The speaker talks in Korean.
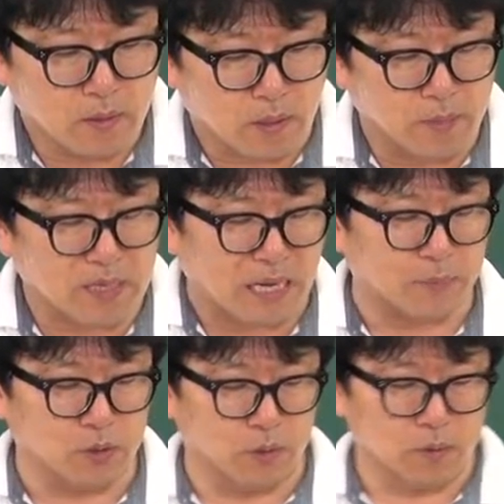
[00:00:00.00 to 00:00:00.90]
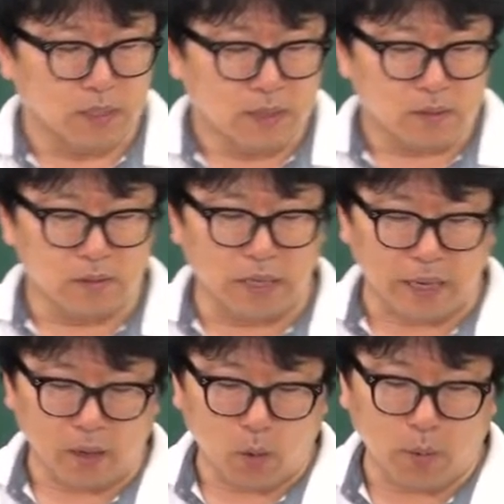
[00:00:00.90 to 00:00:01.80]
그러면 갑은요
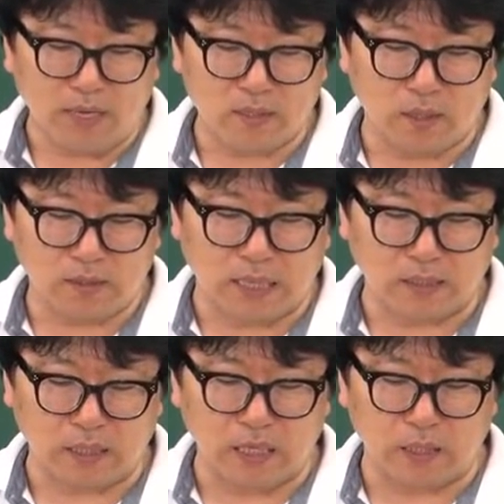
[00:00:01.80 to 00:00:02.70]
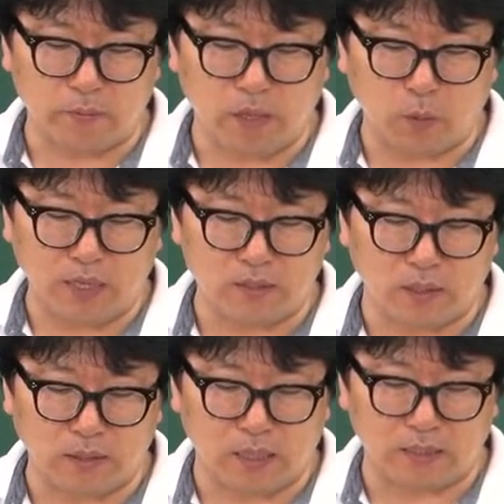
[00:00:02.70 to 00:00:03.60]
을의 완성사실 20년
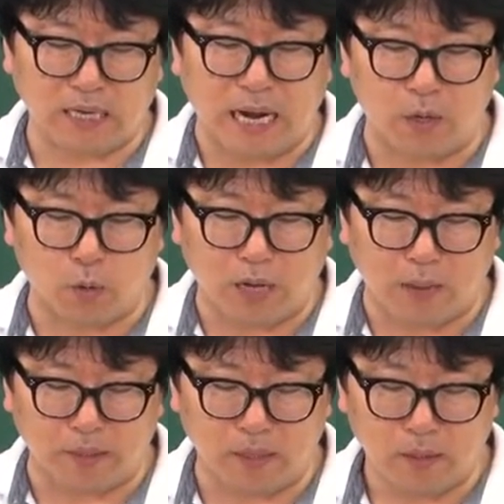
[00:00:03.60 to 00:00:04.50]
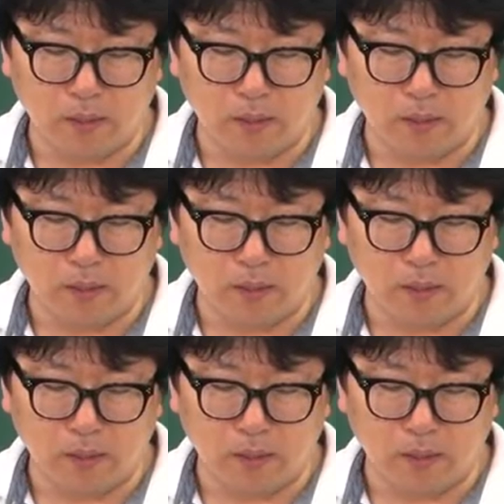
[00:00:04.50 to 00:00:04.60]
완성된 것을 알고 갑이